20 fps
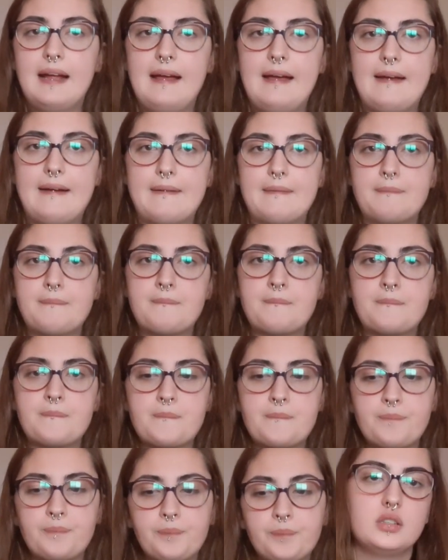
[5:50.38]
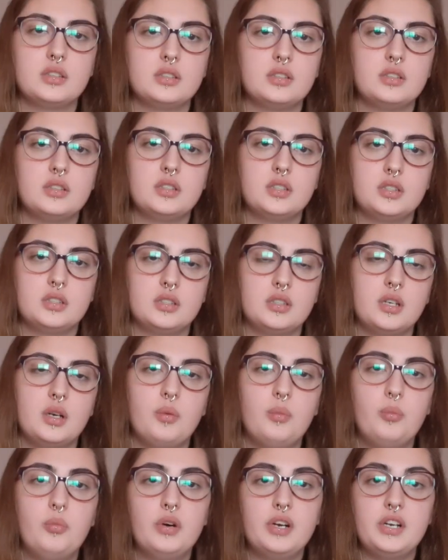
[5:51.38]
Em,
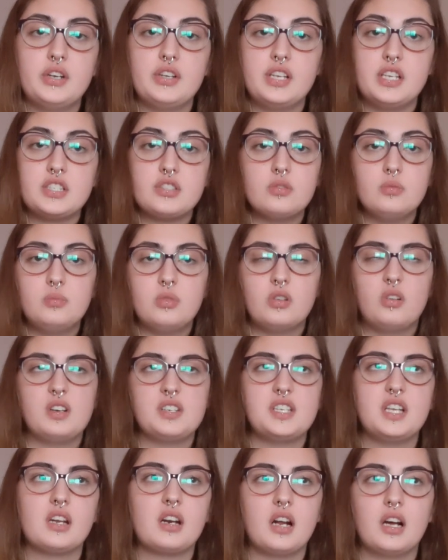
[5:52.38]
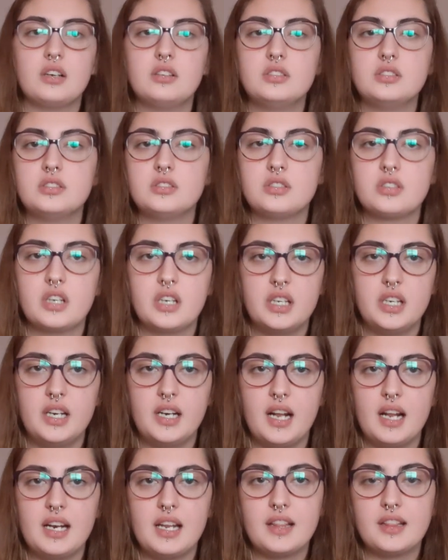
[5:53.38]
bueno, y esto un poco así de rasgos
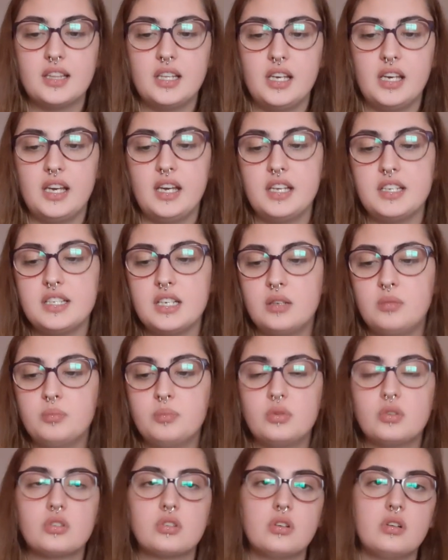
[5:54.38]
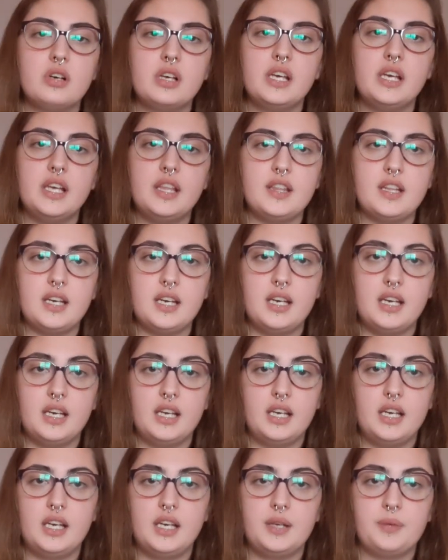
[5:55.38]
generales de ella un poco y
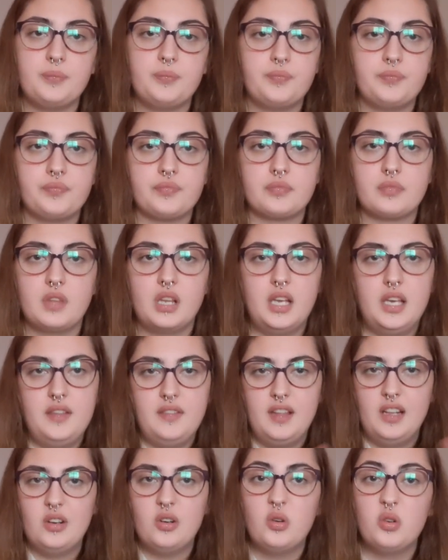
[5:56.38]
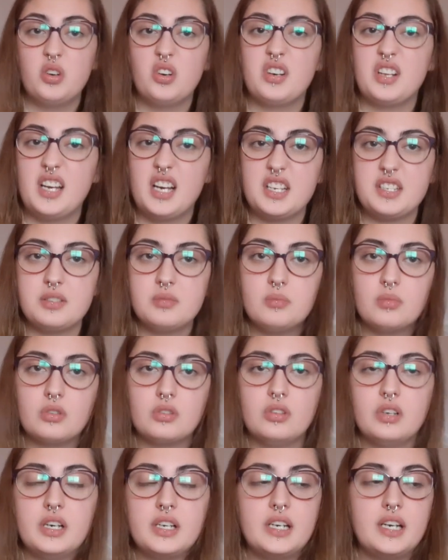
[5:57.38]
de, de los hurones así un
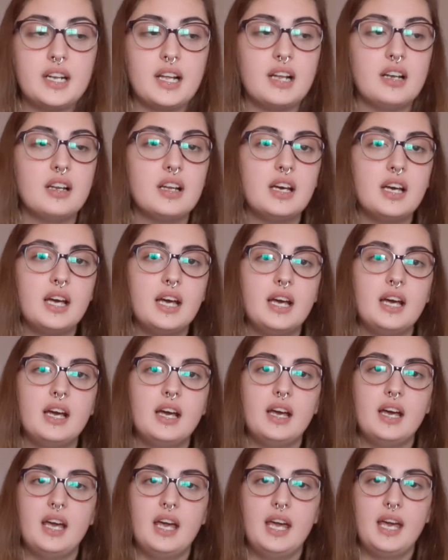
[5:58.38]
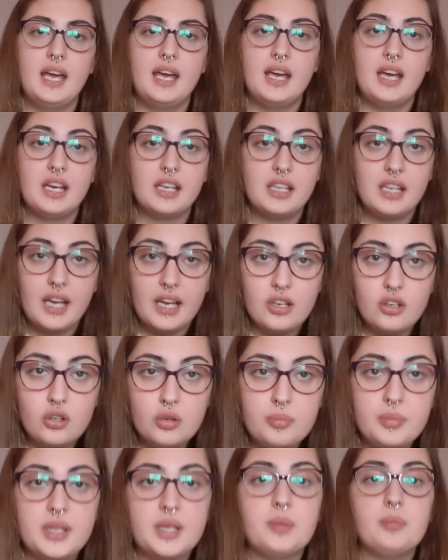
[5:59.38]
poco en general. Eh, ¿Qué
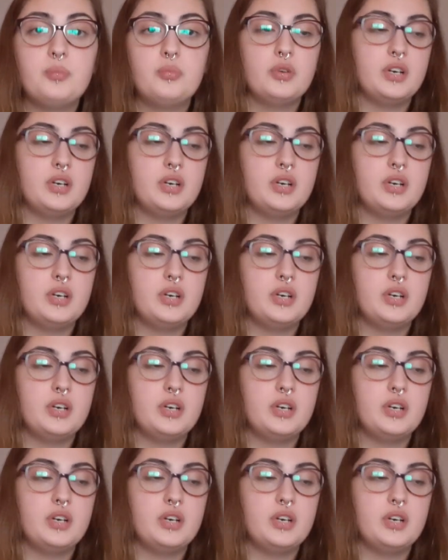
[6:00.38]
come?